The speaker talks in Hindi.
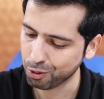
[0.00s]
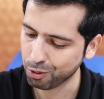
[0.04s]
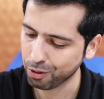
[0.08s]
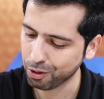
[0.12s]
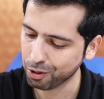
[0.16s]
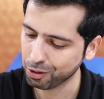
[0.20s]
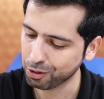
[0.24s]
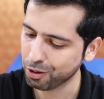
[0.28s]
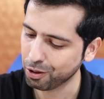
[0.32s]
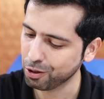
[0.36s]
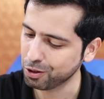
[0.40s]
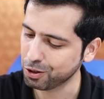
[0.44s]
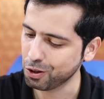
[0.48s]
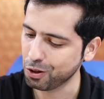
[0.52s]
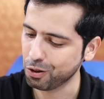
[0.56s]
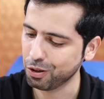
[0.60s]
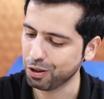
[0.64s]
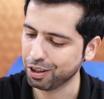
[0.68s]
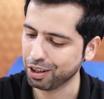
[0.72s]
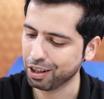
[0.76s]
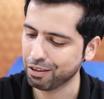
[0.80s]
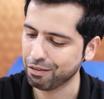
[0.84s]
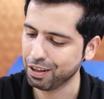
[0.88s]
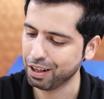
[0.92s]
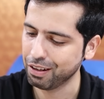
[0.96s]
थोड़ा थोड़ा
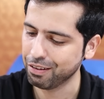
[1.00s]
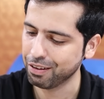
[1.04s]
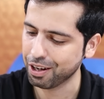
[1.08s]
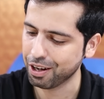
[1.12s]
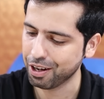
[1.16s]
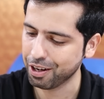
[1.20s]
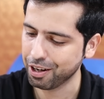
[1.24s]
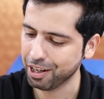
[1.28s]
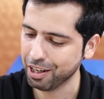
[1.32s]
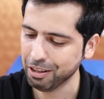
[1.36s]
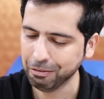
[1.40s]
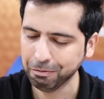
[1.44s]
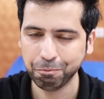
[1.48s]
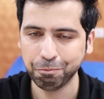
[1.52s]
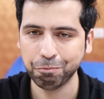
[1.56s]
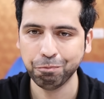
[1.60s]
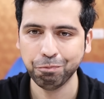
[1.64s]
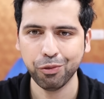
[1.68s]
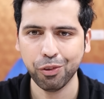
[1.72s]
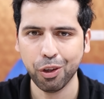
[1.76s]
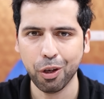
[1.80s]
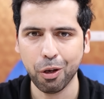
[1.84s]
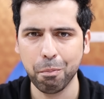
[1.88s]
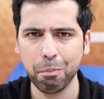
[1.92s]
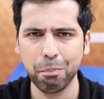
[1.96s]
चॉकलेट का फ्लेवर आ रहा है ना
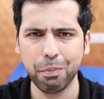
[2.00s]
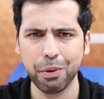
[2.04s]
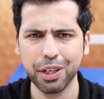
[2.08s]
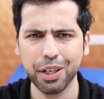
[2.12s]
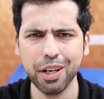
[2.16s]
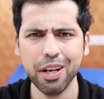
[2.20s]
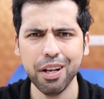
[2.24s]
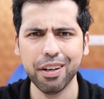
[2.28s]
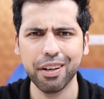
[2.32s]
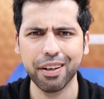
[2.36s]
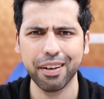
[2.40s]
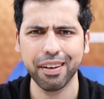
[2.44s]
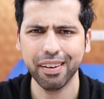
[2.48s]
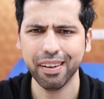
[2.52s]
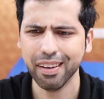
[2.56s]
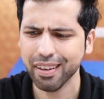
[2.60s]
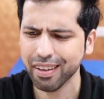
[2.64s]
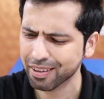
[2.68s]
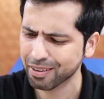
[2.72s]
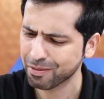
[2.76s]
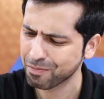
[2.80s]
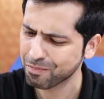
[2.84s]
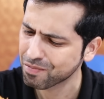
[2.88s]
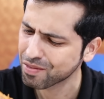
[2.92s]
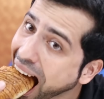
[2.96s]
बढ़िया लग रहा है
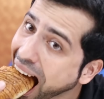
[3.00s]
यार